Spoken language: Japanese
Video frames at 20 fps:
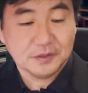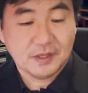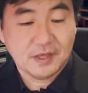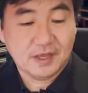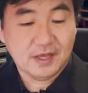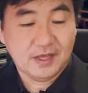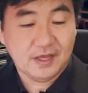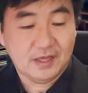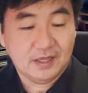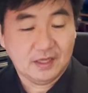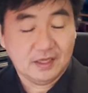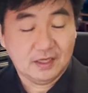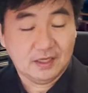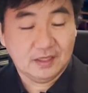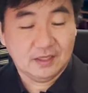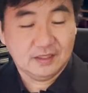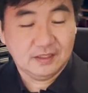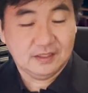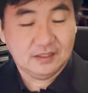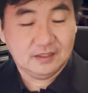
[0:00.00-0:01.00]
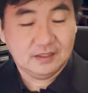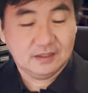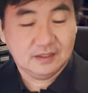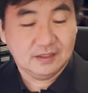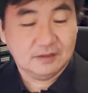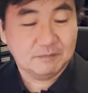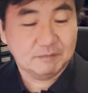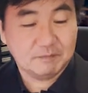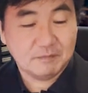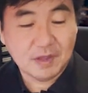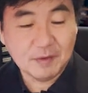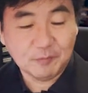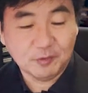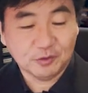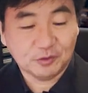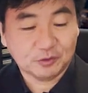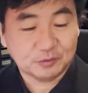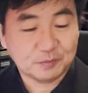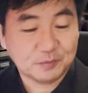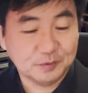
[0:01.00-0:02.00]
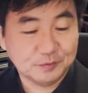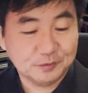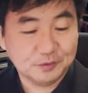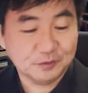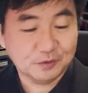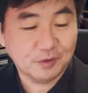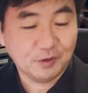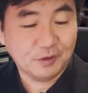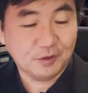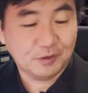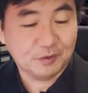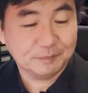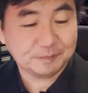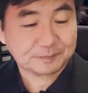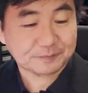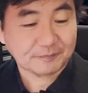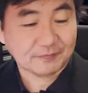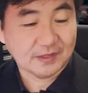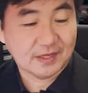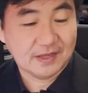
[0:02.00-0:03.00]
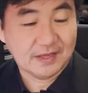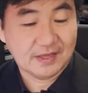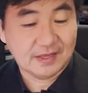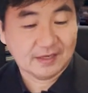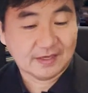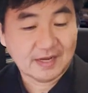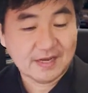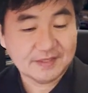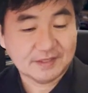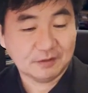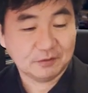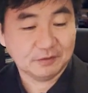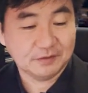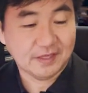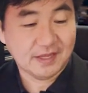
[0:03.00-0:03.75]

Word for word: えー、メモの部分を、えー、書いたの